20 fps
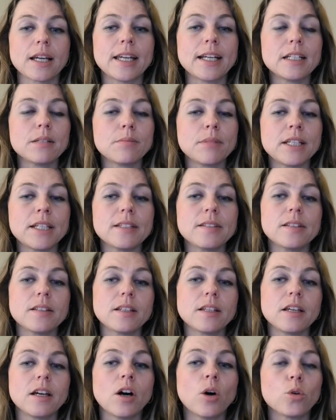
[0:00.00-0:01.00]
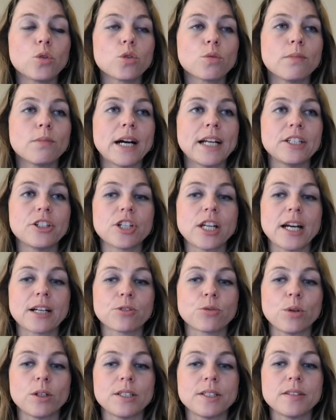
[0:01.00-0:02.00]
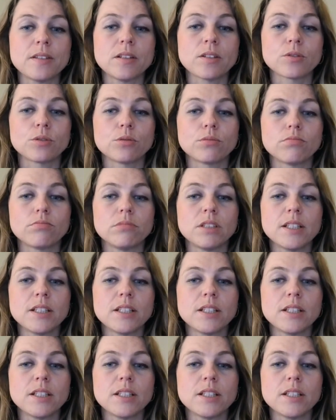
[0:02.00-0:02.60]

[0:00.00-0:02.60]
Regelmäßige automatische Aktualisierung.